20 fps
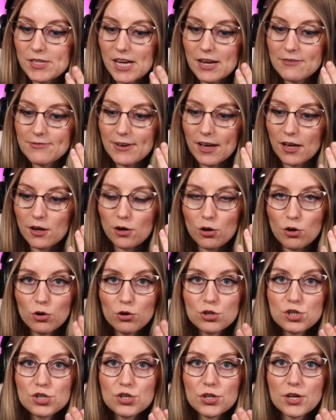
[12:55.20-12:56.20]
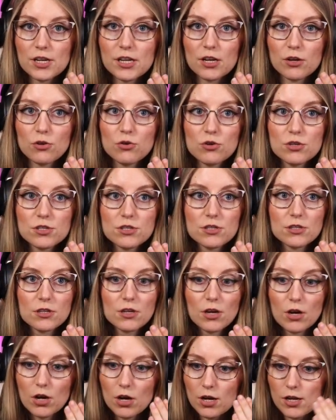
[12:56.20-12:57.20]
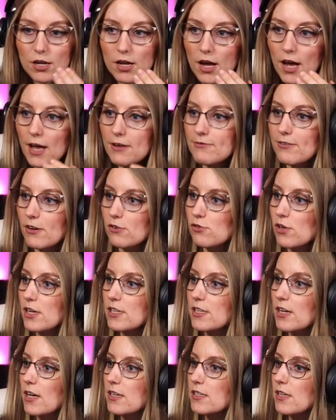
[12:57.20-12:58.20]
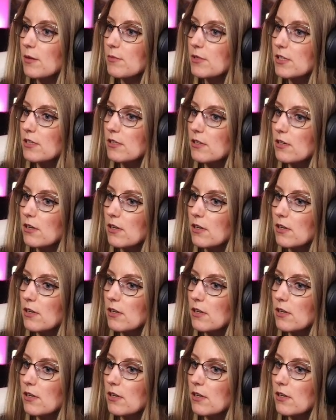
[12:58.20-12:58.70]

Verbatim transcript: einfach ein Grundstück an der Küste, einfach Red Tide haben die.